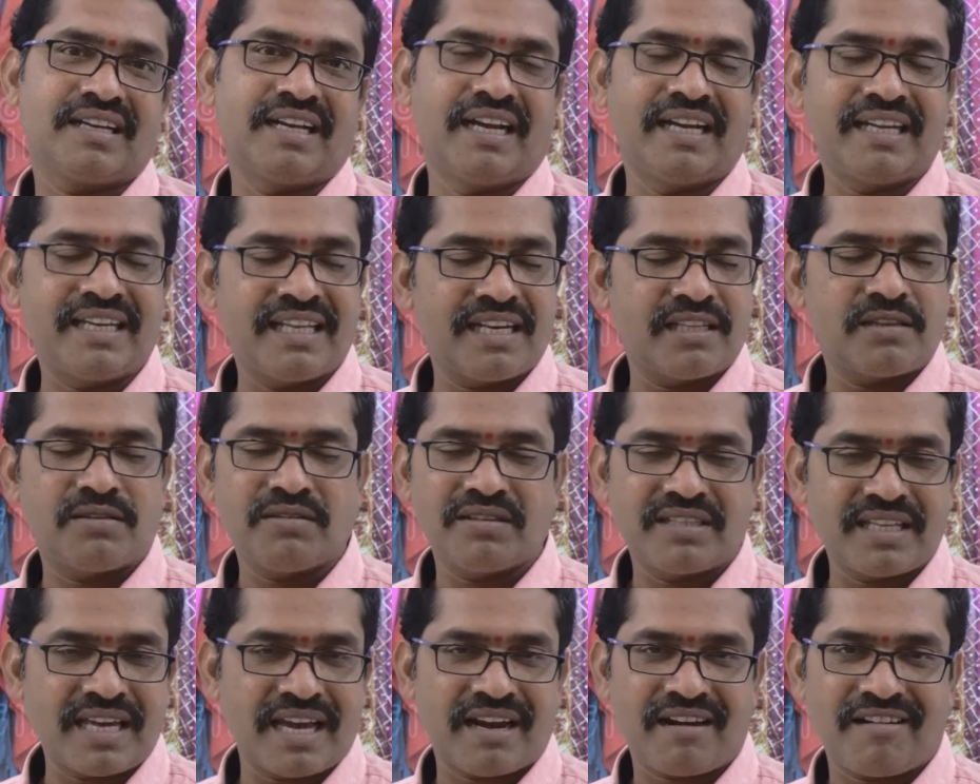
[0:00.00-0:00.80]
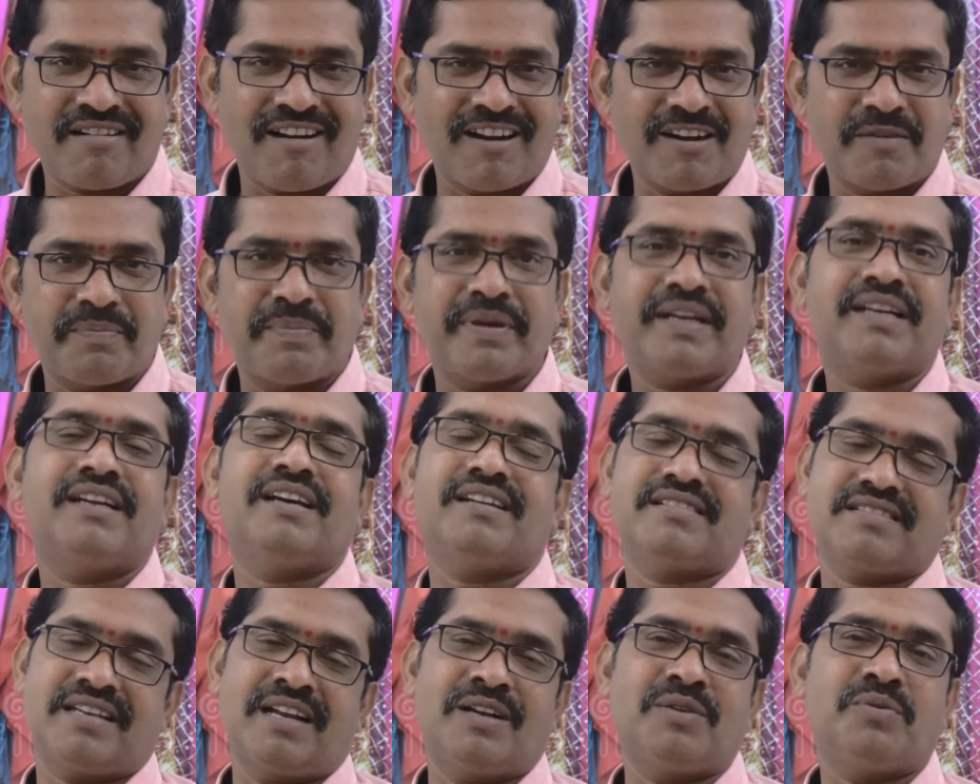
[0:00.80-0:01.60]
గంగిరెద్దులు దే ఆర్ నాట్
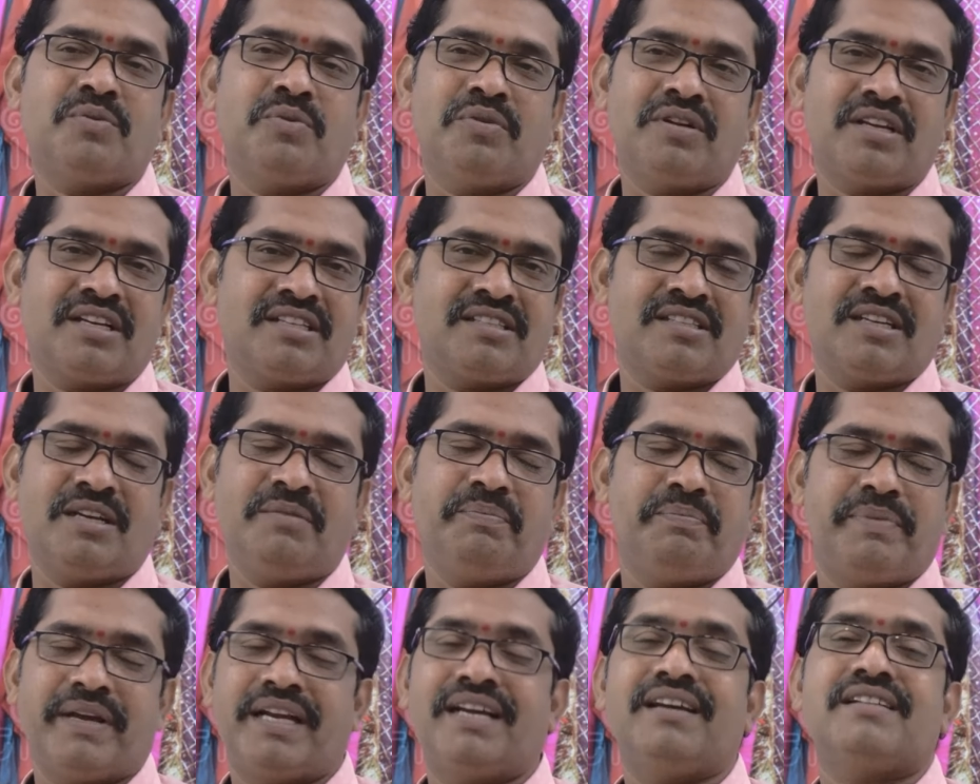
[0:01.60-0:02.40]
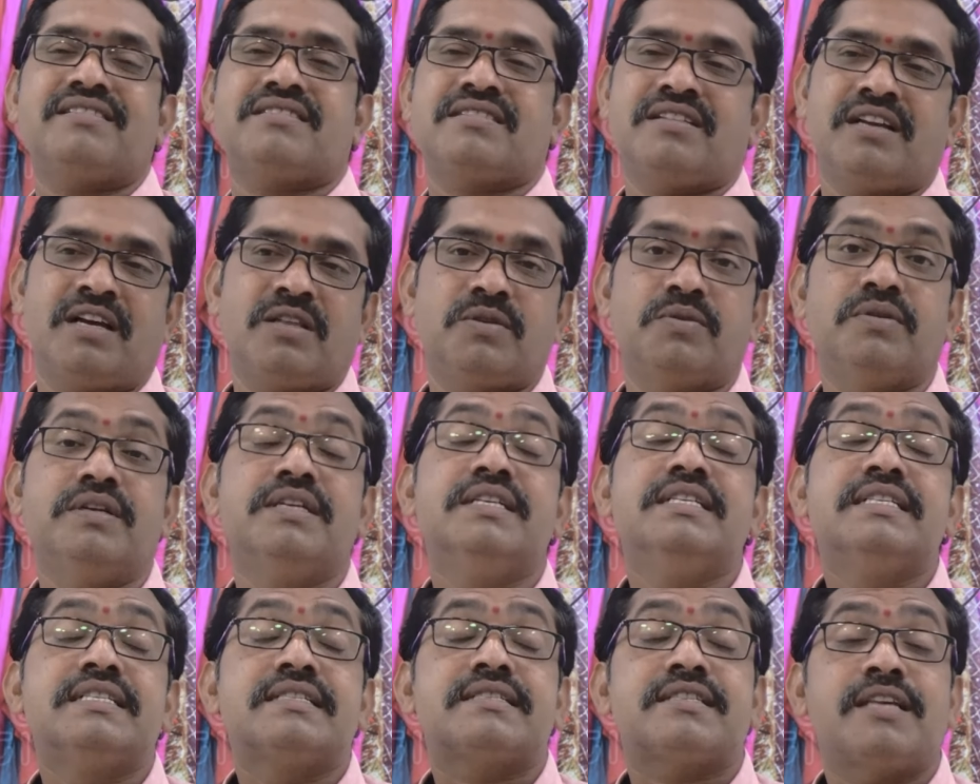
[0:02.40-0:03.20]
బెగ్గర్స్ అడుక్కుంటారని కానీ బెగ్గర్స్ కాదు
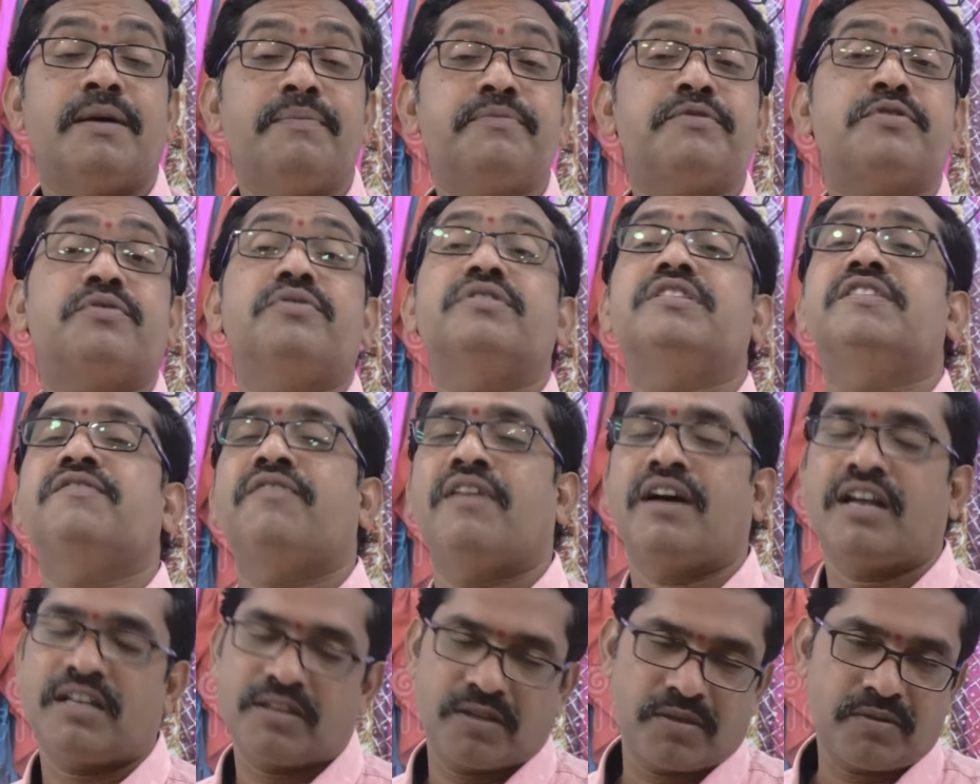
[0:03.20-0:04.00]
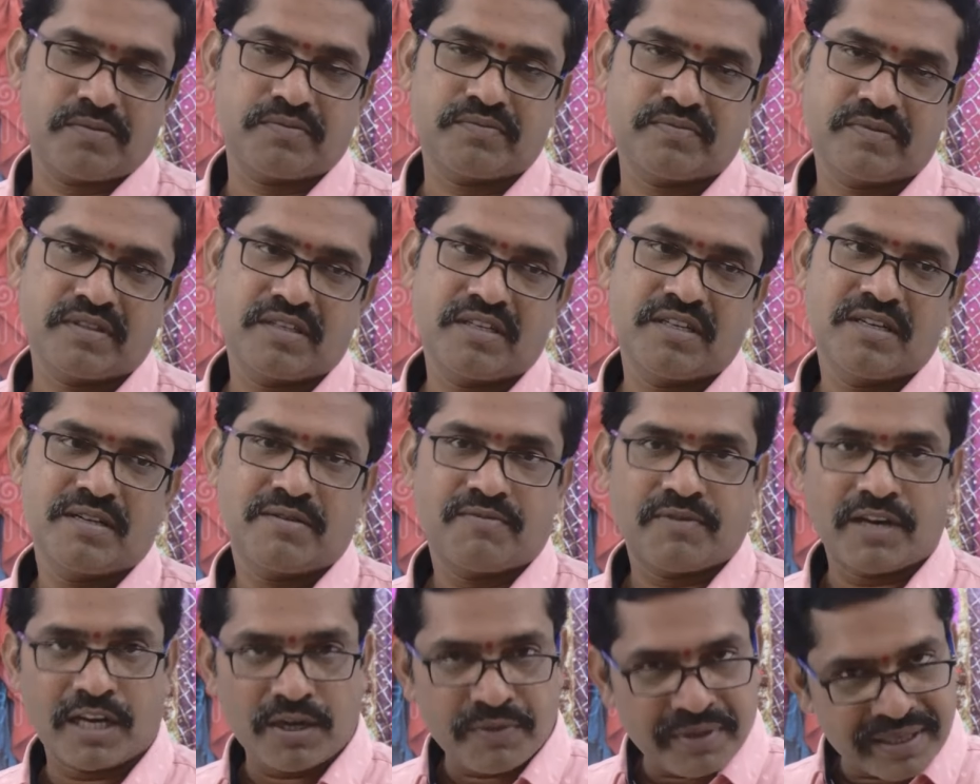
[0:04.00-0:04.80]
సంస్కృతి వారధులు
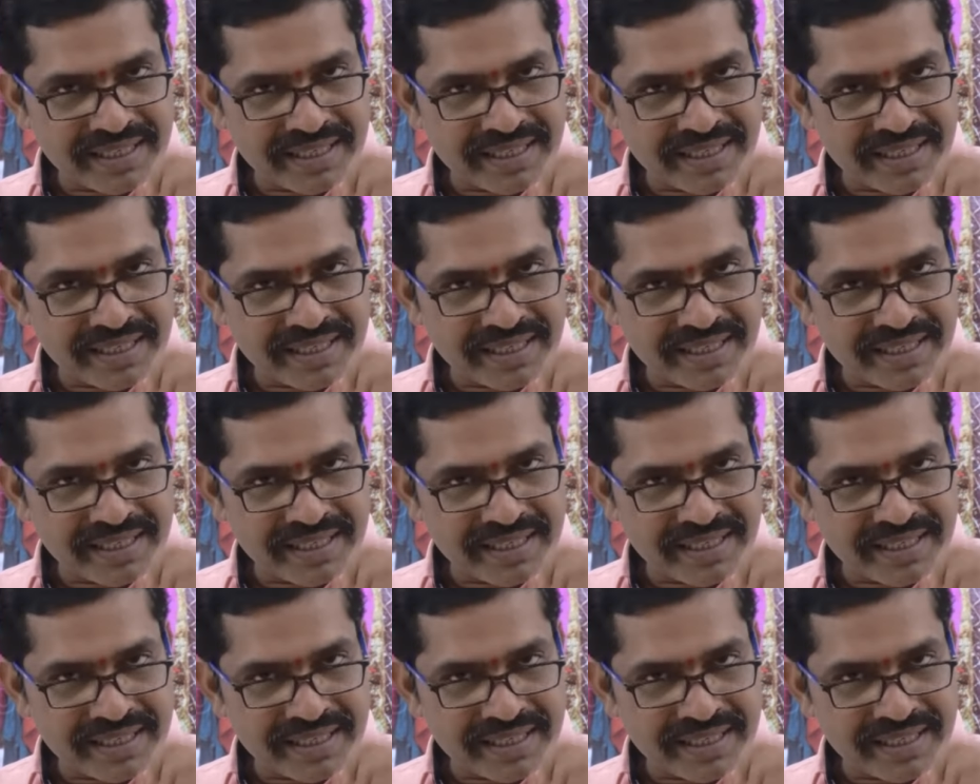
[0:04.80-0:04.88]
వాళ్ళు